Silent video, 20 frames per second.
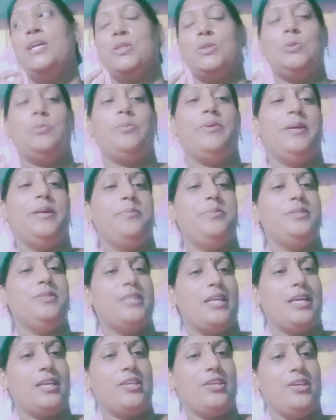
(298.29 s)
तो मैं अभी
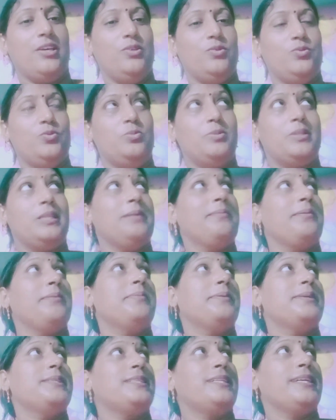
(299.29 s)
जाके आई हूँ मतलब अभी
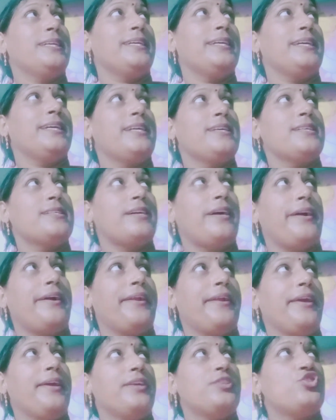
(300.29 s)
बज रहे हैं
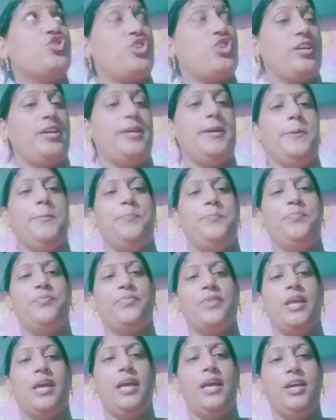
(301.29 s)
साढ़े छः
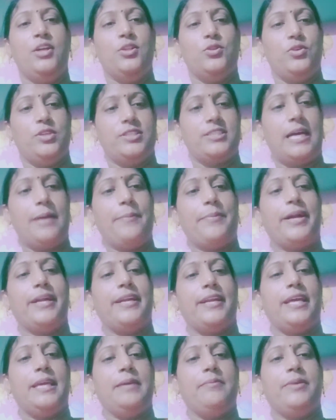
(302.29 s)
तो ये शाम का
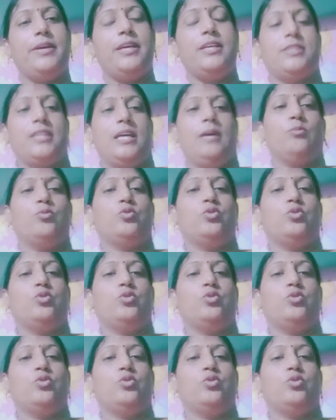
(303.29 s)
टाइम है शाम को